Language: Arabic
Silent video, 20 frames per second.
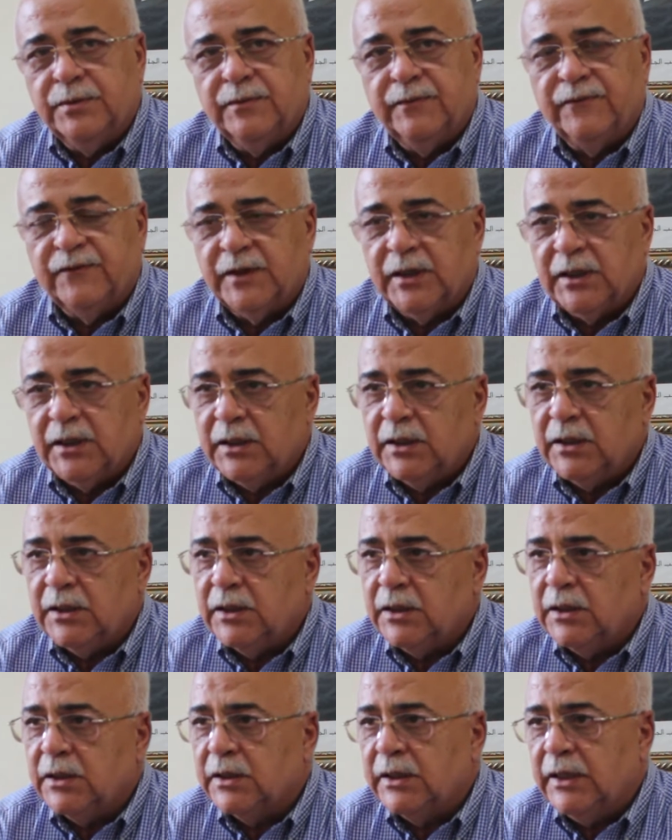بفضل
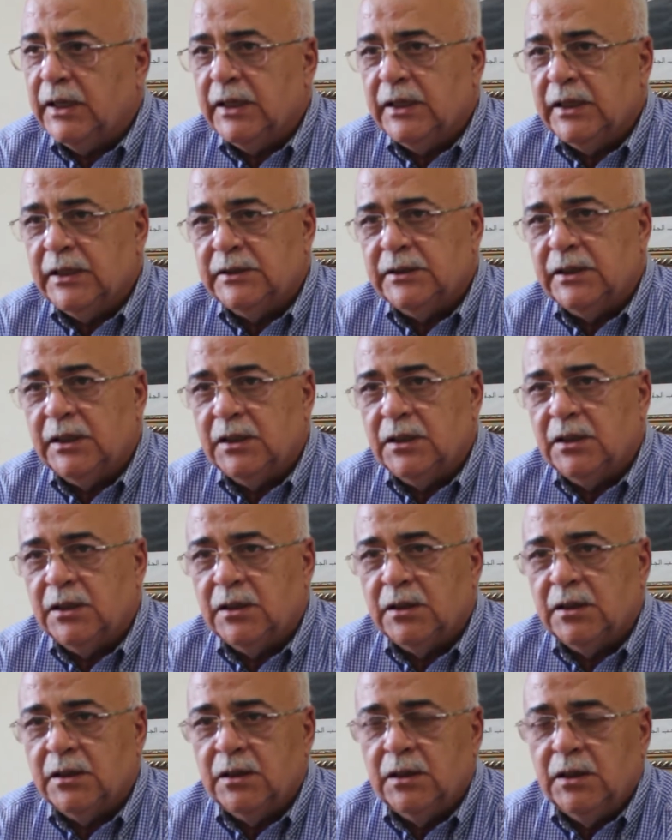الرعايه
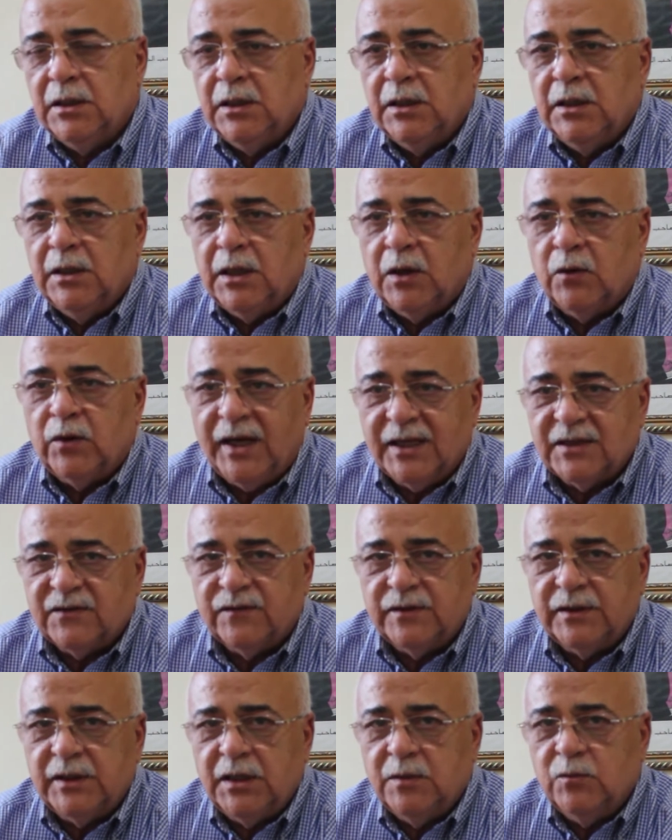ديال او
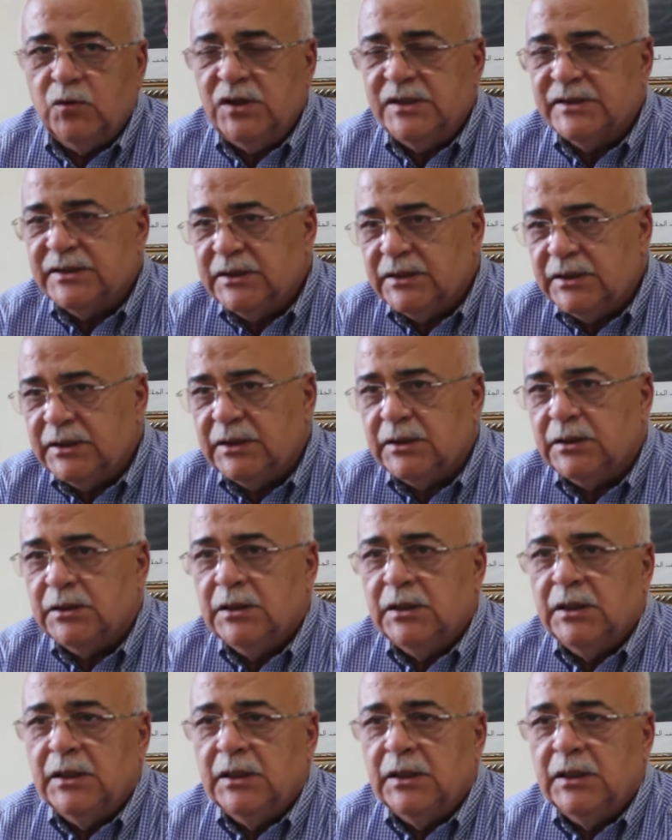العطف ديال المحسنين